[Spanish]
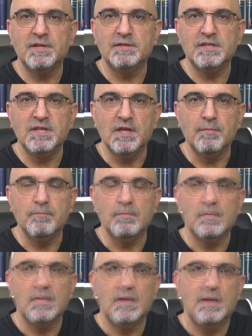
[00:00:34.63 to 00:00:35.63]
diem.
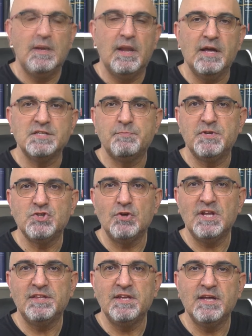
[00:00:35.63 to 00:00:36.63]
La expresión
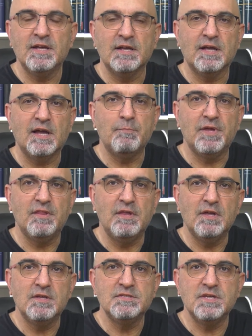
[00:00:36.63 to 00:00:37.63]
latina carpe
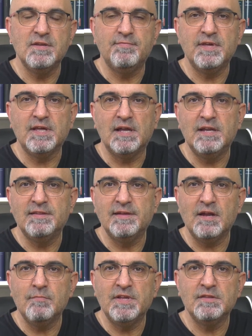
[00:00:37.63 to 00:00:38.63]
diem significa
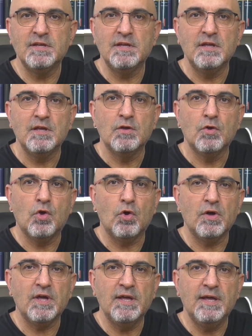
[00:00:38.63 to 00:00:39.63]
literalmente
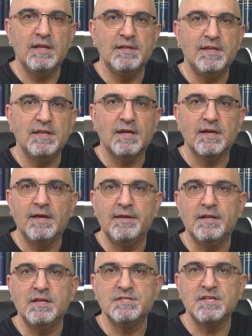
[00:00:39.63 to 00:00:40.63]
coge el día,
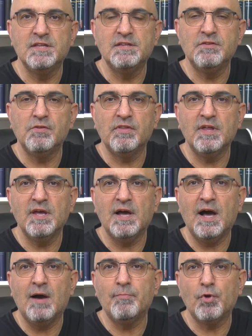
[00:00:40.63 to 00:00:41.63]
en el sentido de
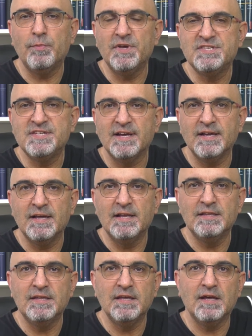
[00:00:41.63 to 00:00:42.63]
aprovecha
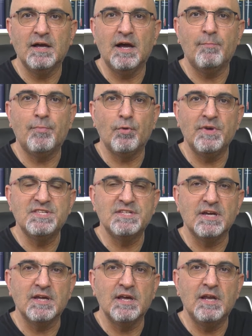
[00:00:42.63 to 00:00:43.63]
el día,
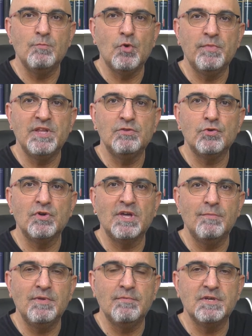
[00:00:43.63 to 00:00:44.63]
aprovecha el momento
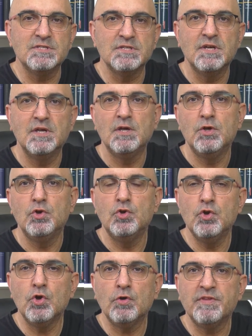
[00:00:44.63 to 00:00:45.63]
que vives,
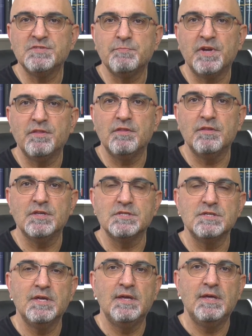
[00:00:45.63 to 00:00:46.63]
no lo desperdicies.